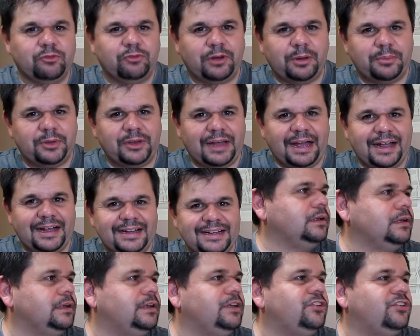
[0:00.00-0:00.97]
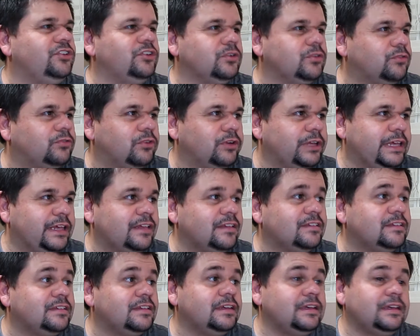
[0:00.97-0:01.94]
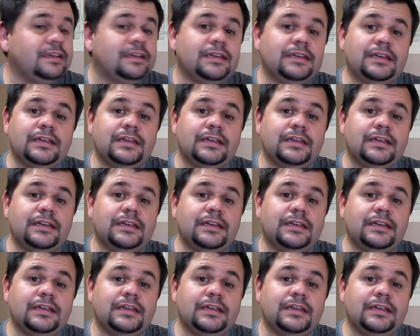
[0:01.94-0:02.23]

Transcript: Vamos lá. Que tiro foi esse?